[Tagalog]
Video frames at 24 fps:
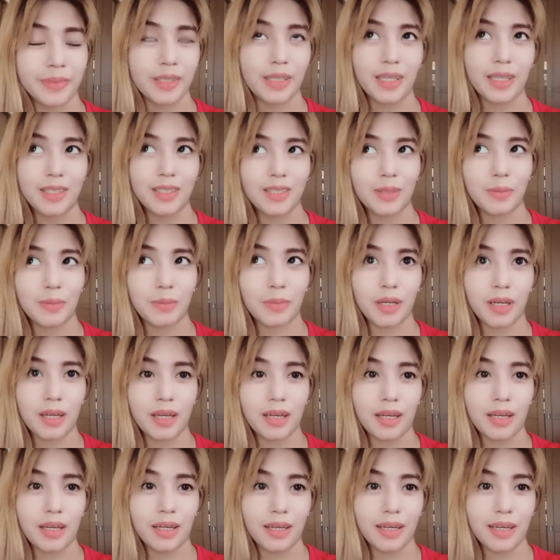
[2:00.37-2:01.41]
Okay, sa mga
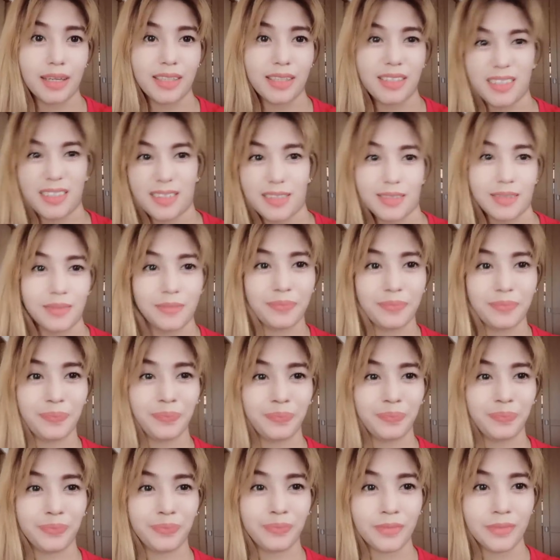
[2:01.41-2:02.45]
ganyang
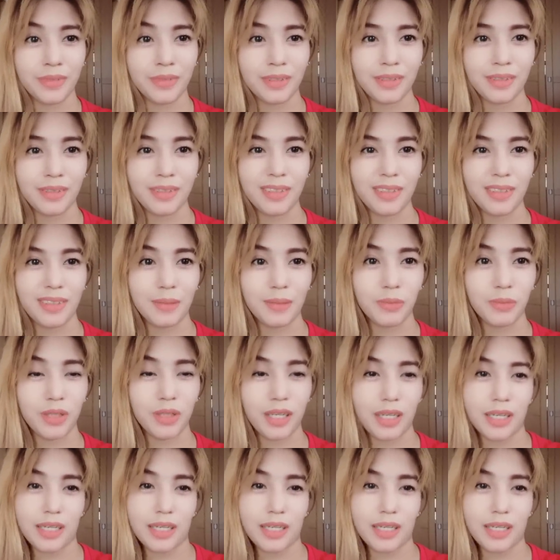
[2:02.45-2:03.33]
alam mo na,